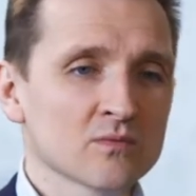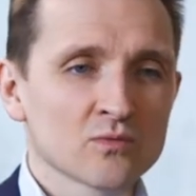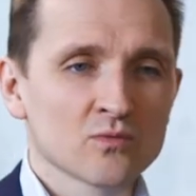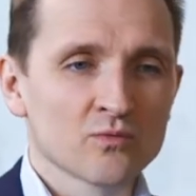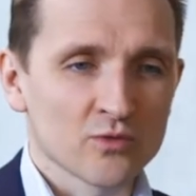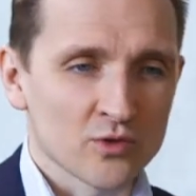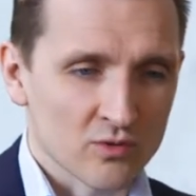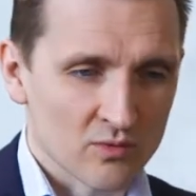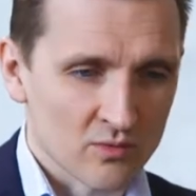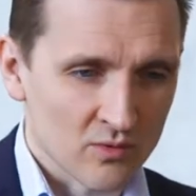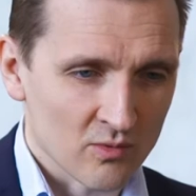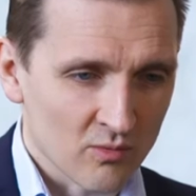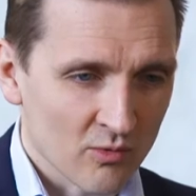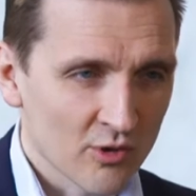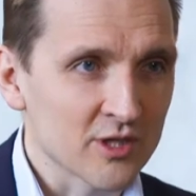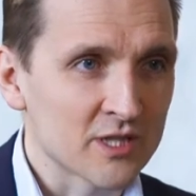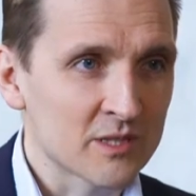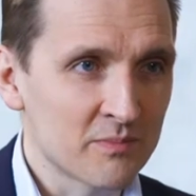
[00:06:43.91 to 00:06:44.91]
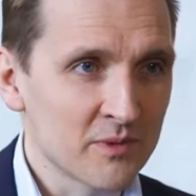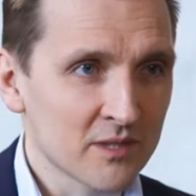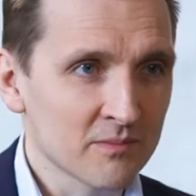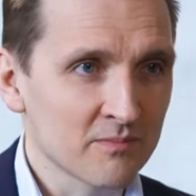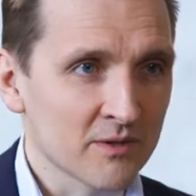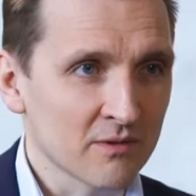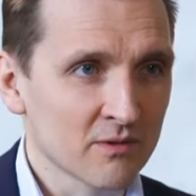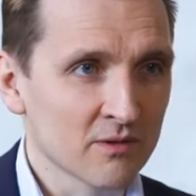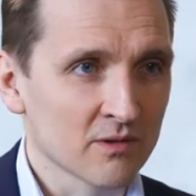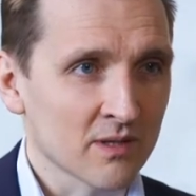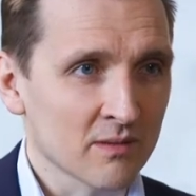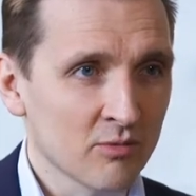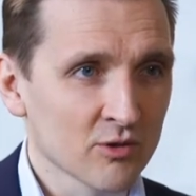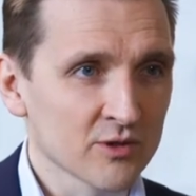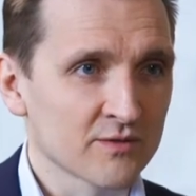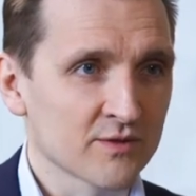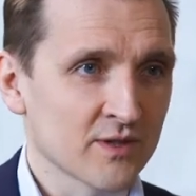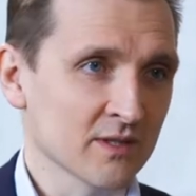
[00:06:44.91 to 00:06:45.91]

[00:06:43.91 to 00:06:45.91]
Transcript: ну, вот, мой эксперт привык работать